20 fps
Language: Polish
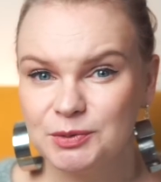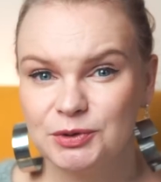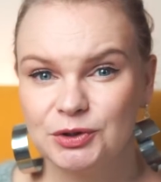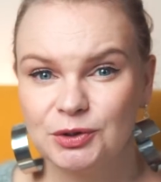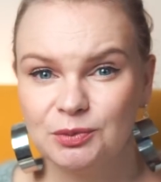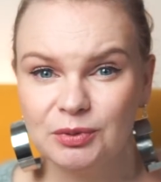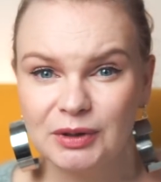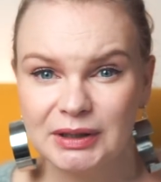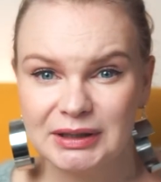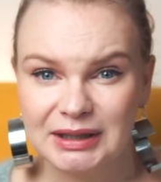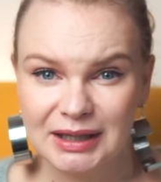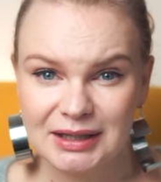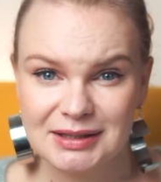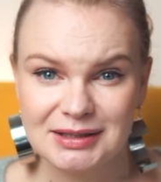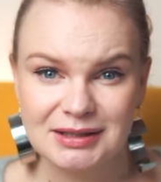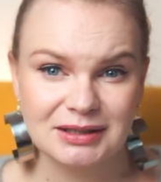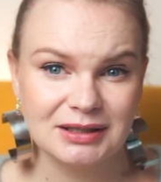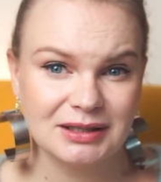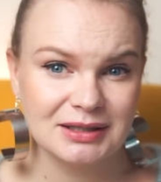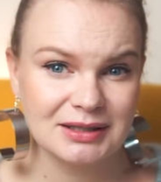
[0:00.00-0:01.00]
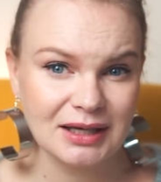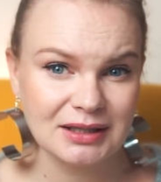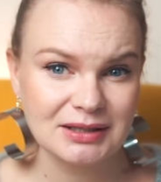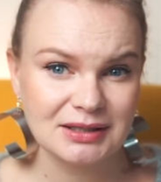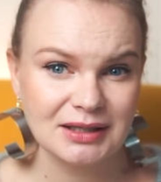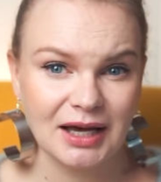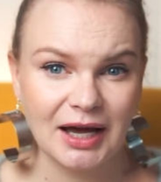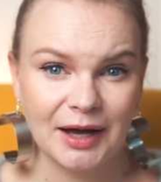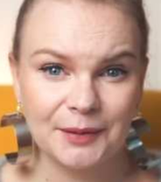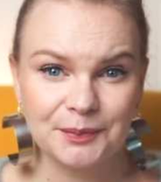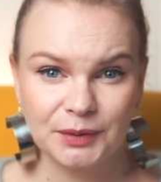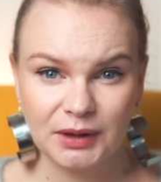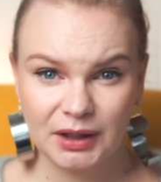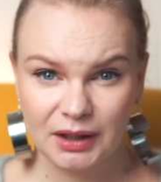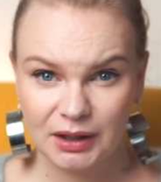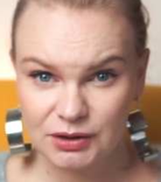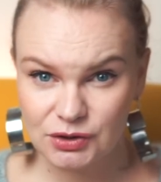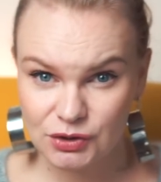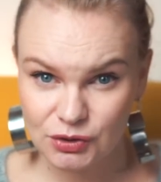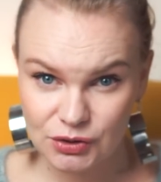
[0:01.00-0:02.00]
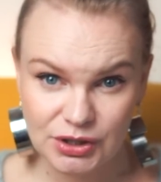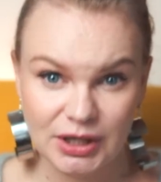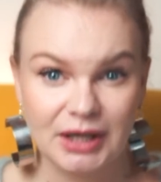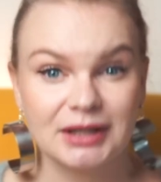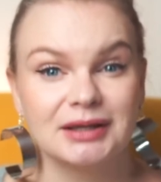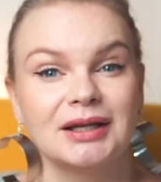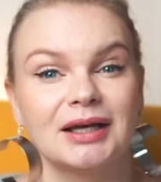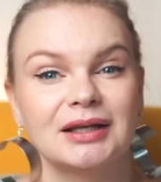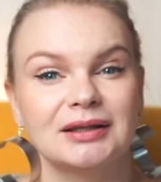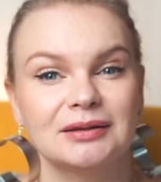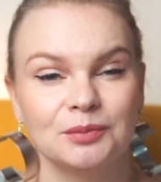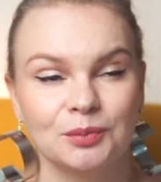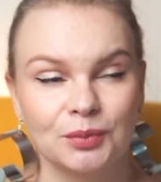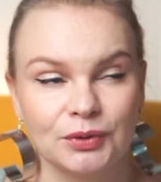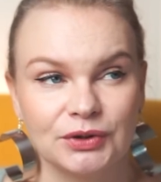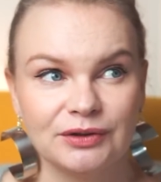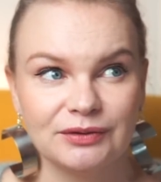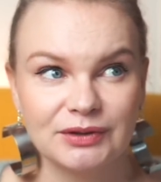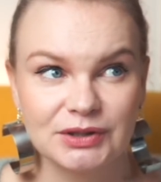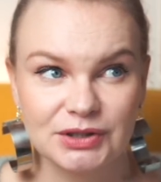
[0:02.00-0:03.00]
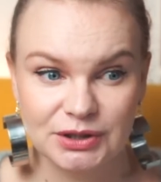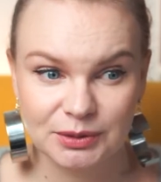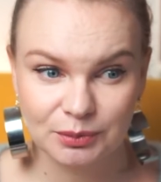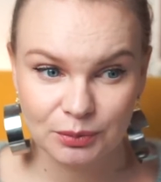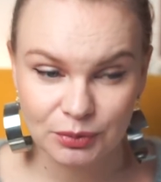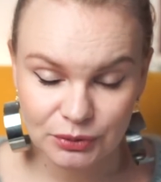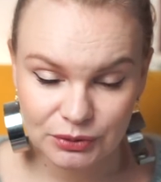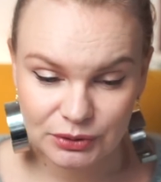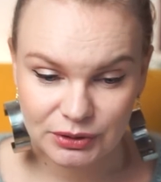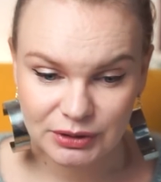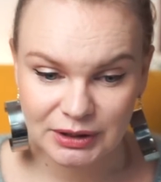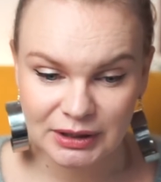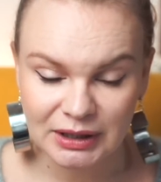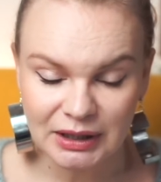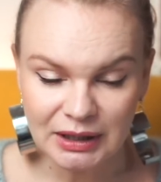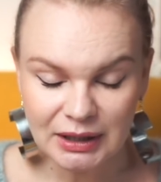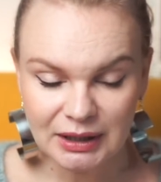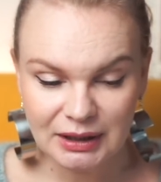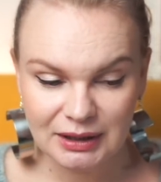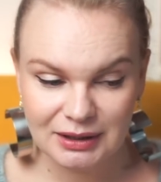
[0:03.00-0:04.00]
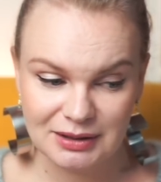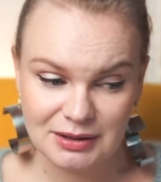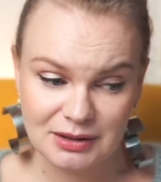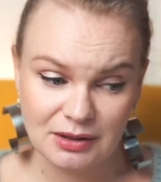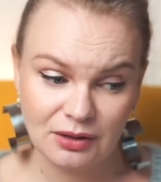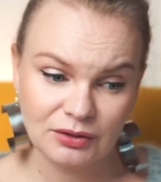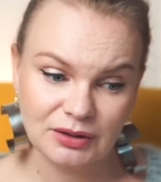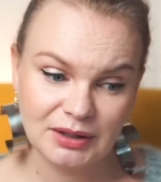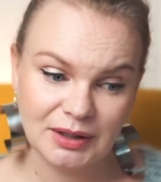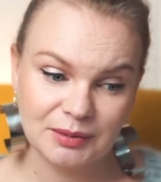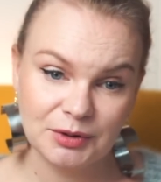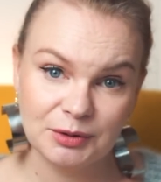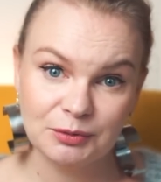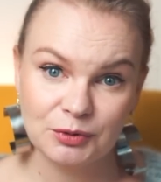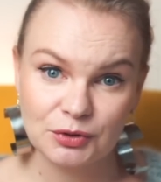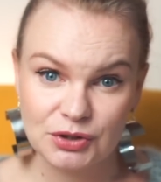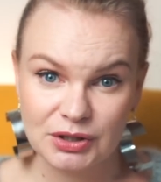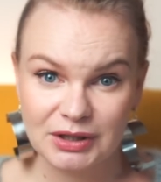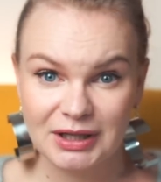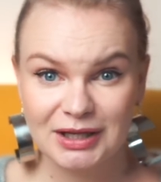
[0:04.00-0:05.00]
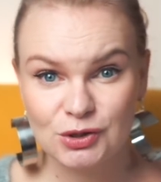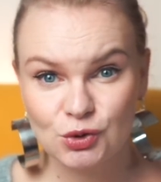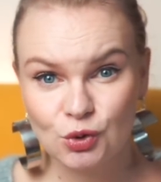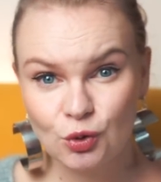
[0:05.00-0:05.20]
żeby to była taka stylizacja e, codzienna, ponieważ te buty, e, one mimo że na